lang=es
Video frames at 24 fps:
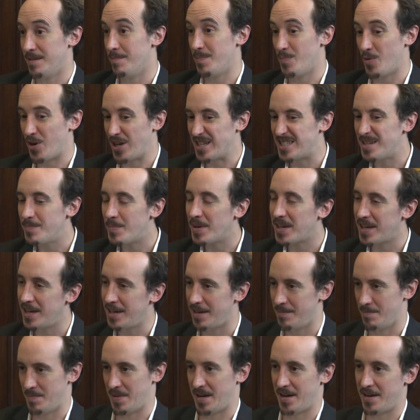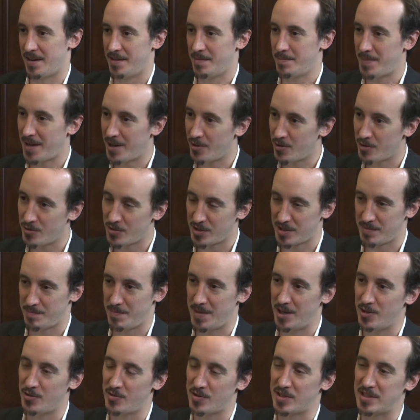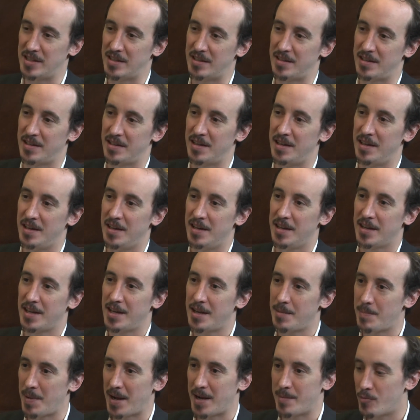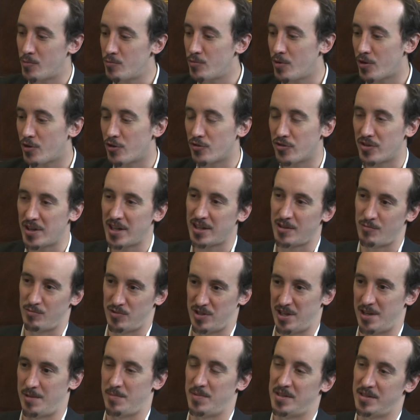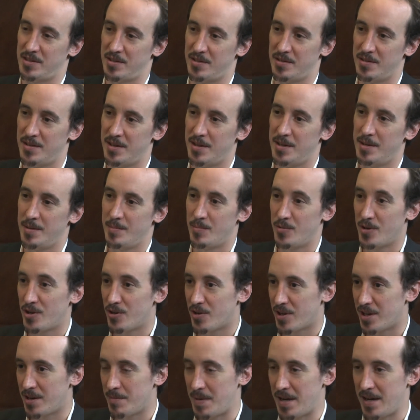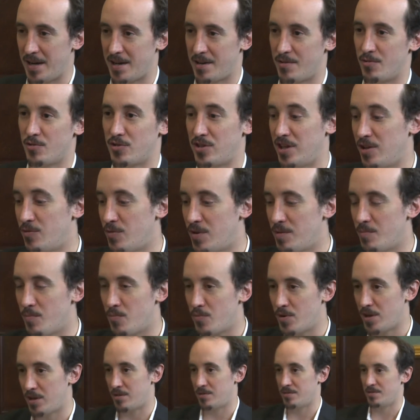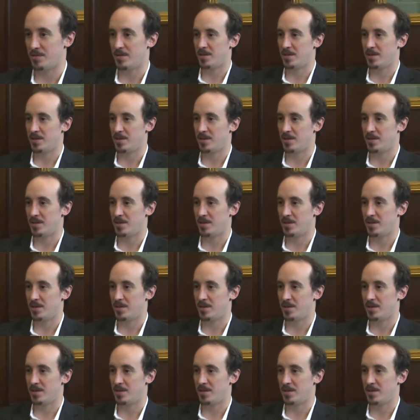porque siempre quieren pagar. El pagador malo no existe quiere pagar, porque uno contrata un servicio porque lo quiere pagar, o tiene un impuesto,